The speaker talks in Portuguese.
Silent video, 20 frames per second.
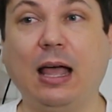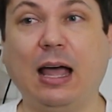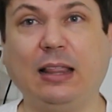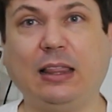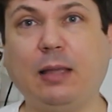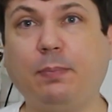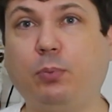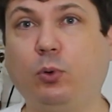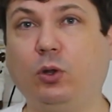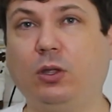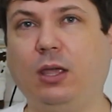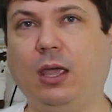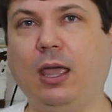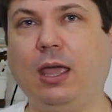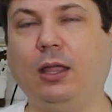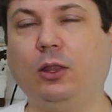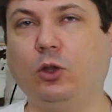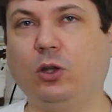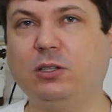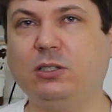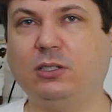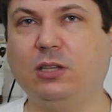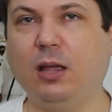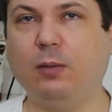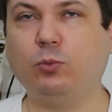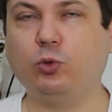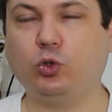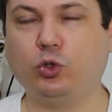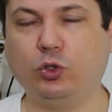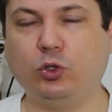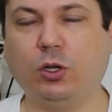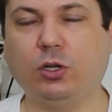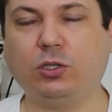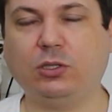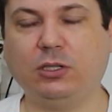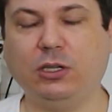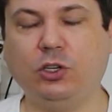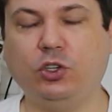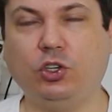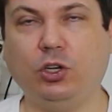Até porque nós temos os
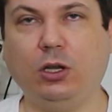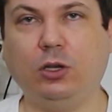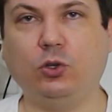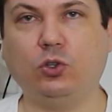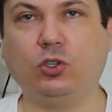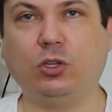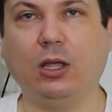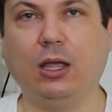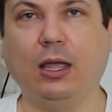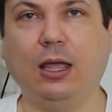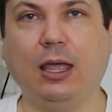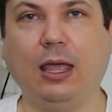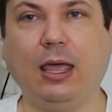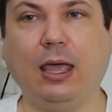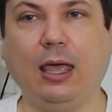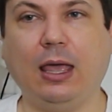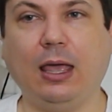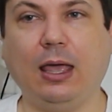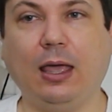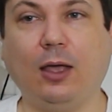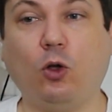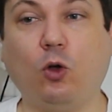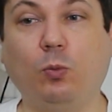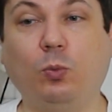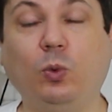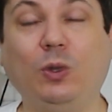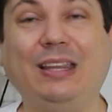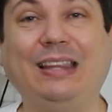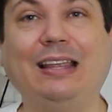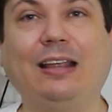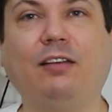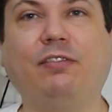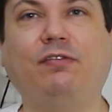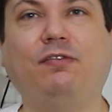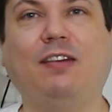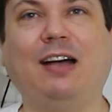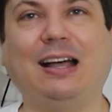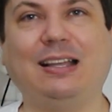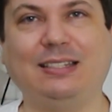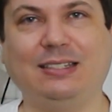nossos sentidos é, como
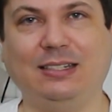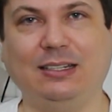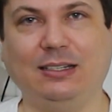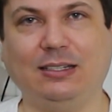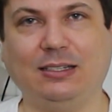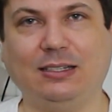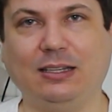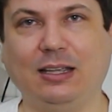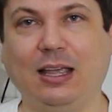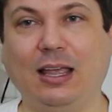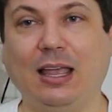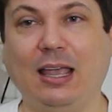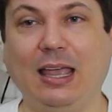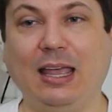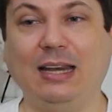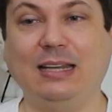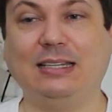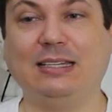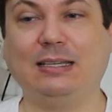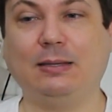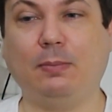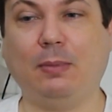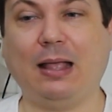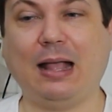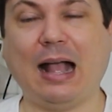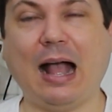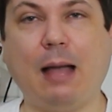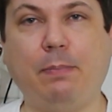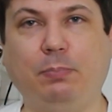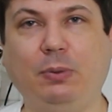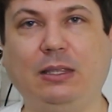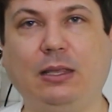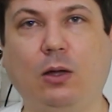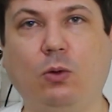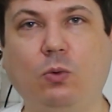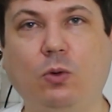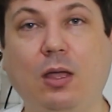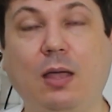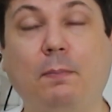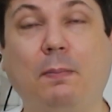interfaces. Eles
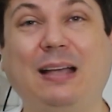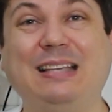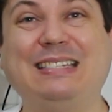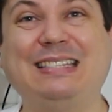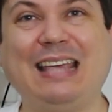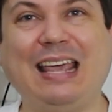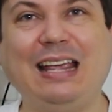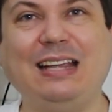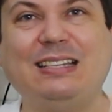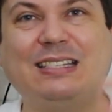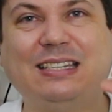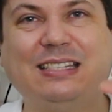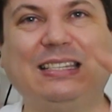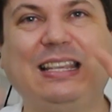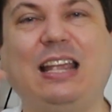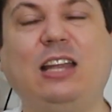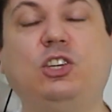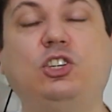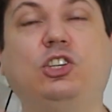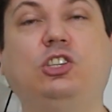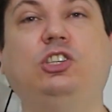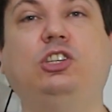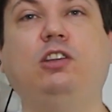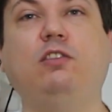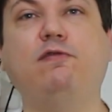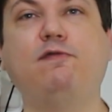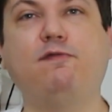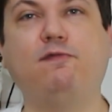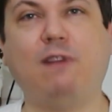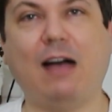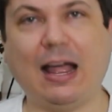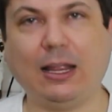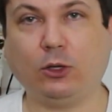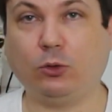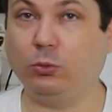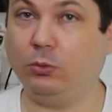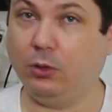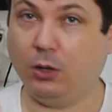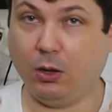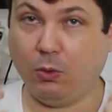captam, mas quem sente de
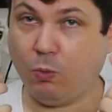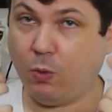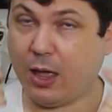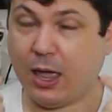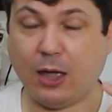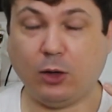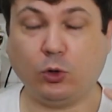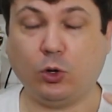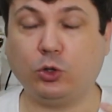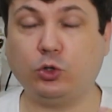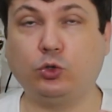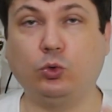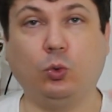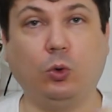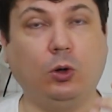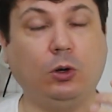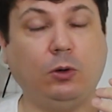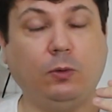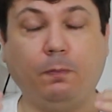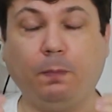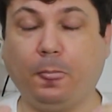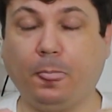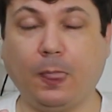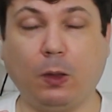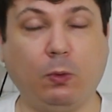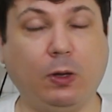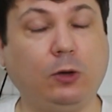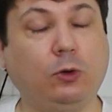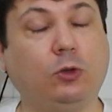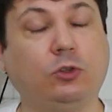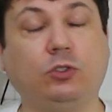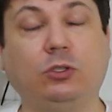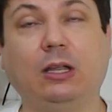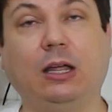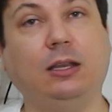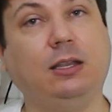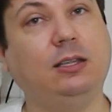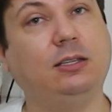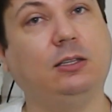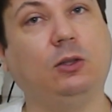fato não é o nosso olho, não é o nosso
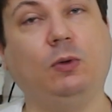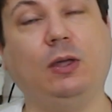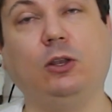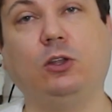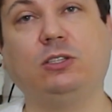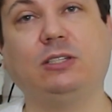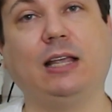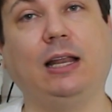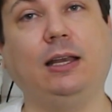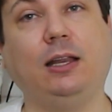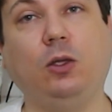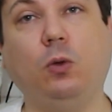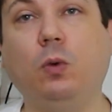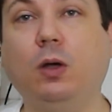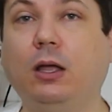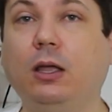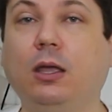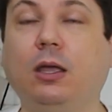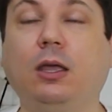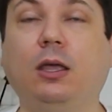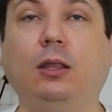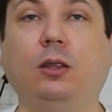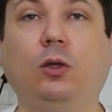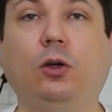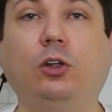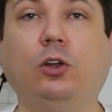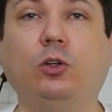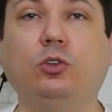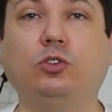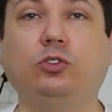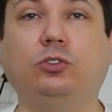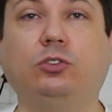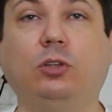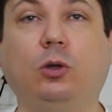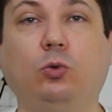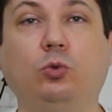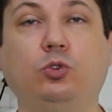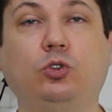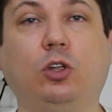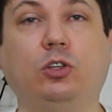nariz, não é a nossa língua, não é
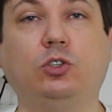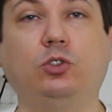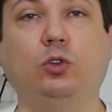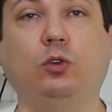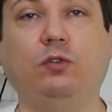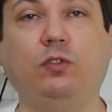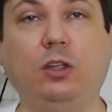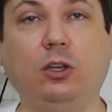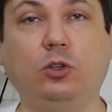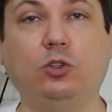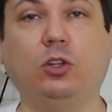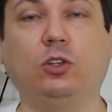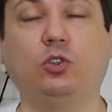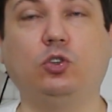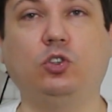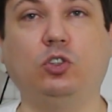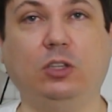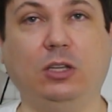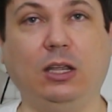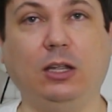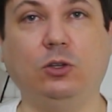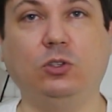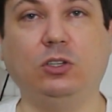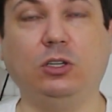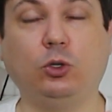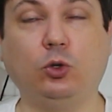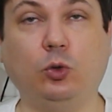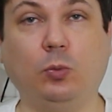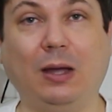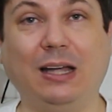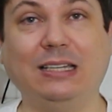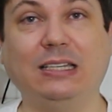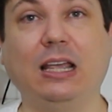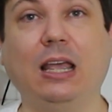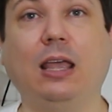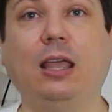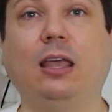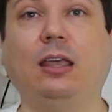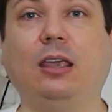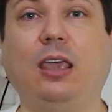são os nossos ouvidos, nossos dedos e tudo mais.
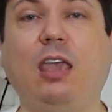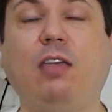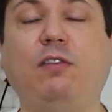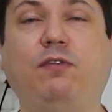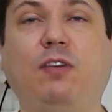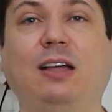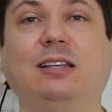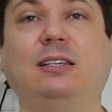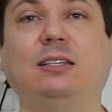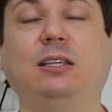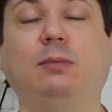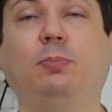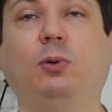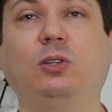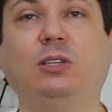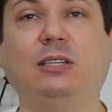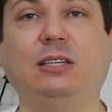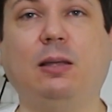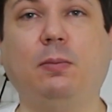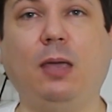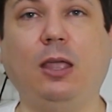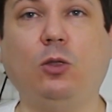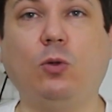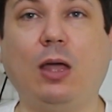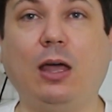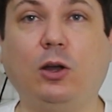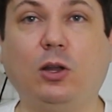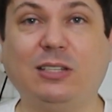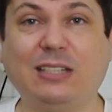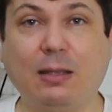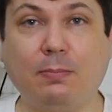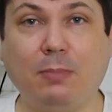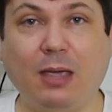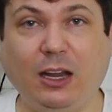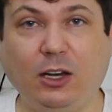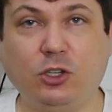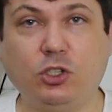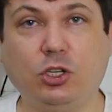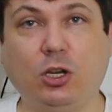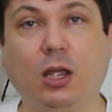Quem faz esse processamento é a nossa
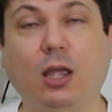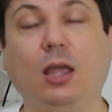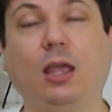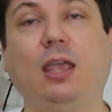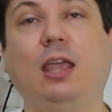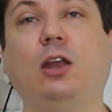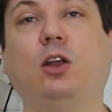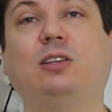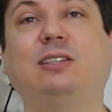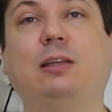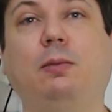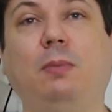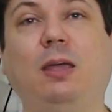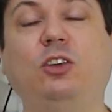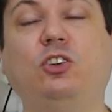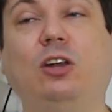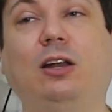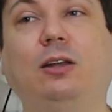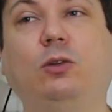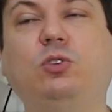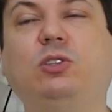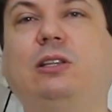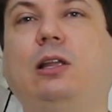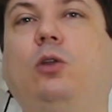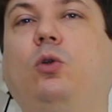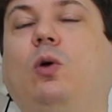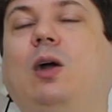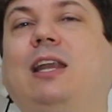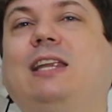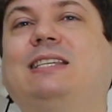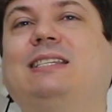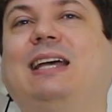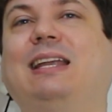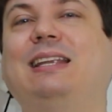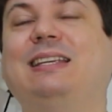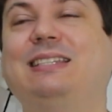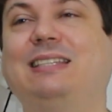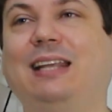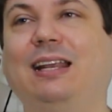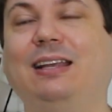mente. E a nossa mente ela não está
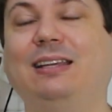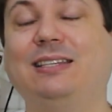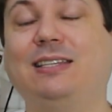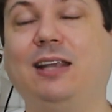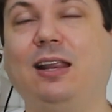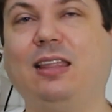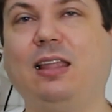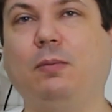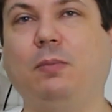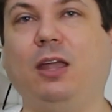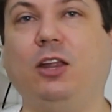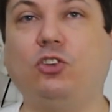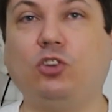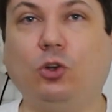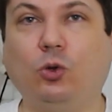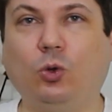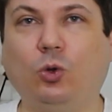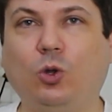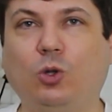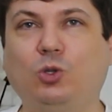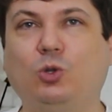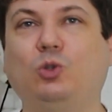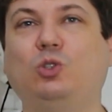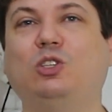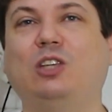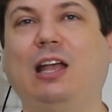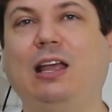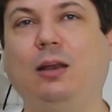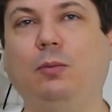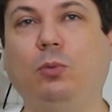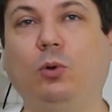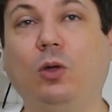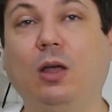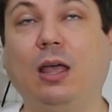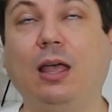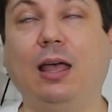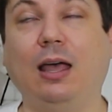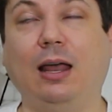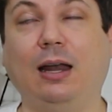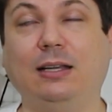localizada estritamente no nosso cérebro,
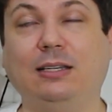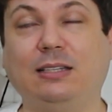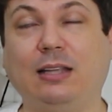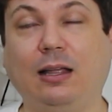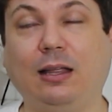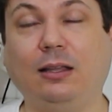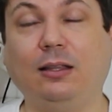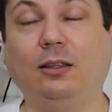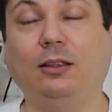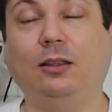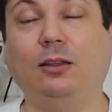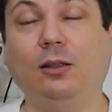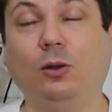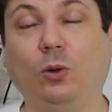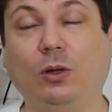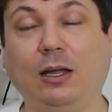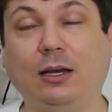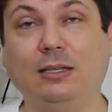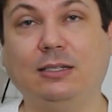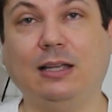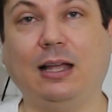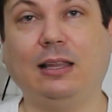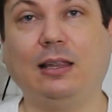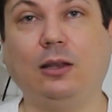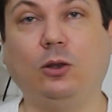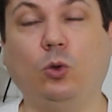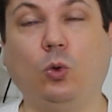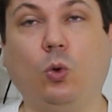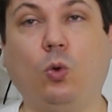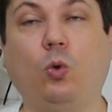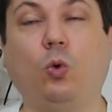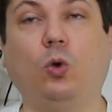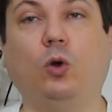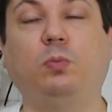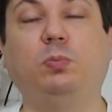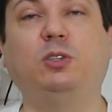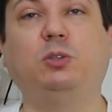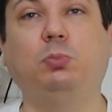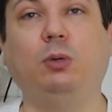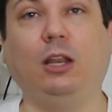ela está localizada no
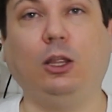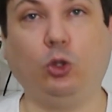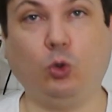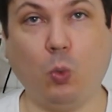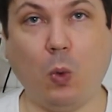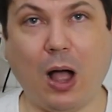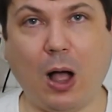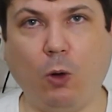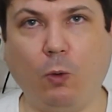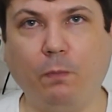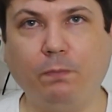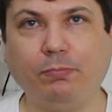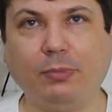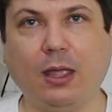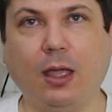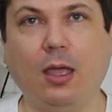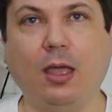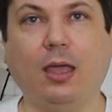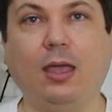corpo espiritual.